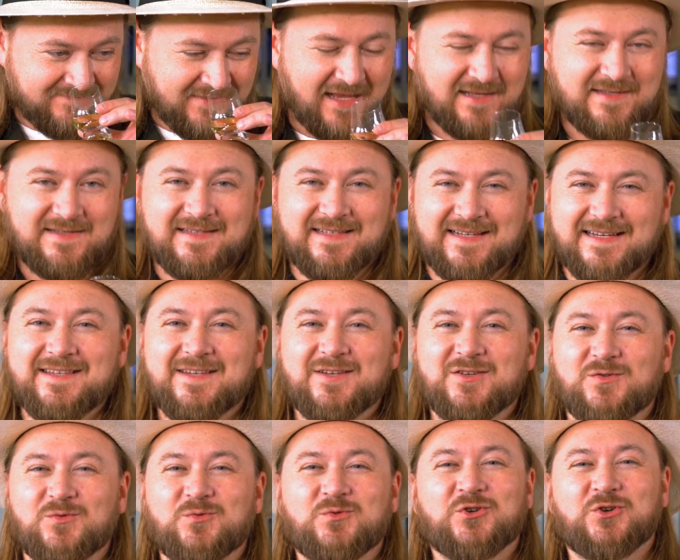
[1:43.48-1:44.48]
Das ist richtig
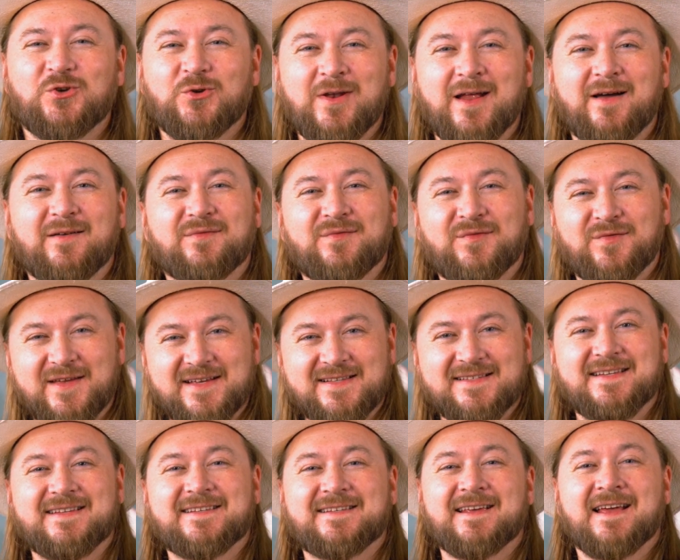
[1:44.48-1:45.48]
so schöner
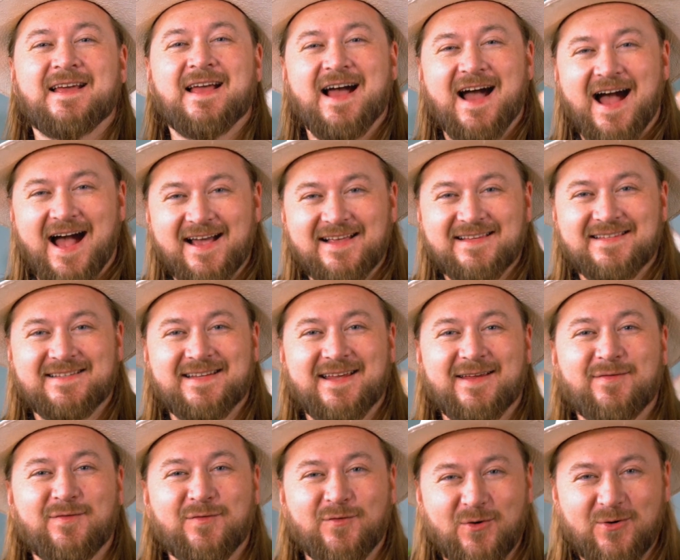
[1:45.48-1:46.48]
Pfirsich,
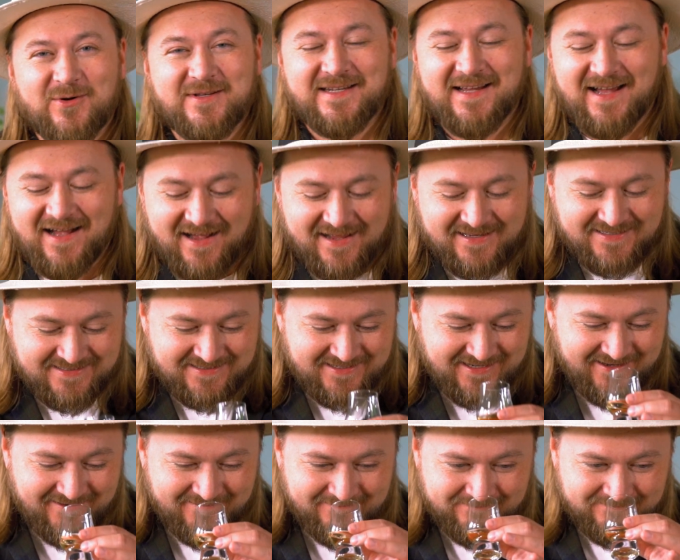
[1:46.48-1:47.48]
Eistee, fruchtiger
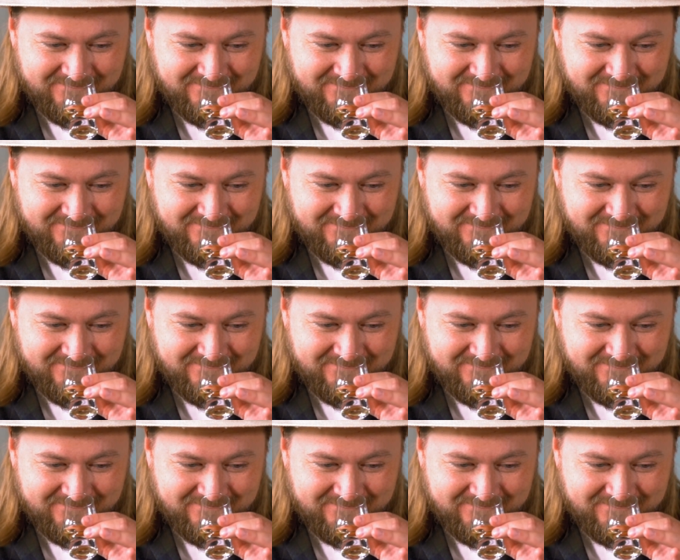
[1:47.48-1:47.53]
Eistee.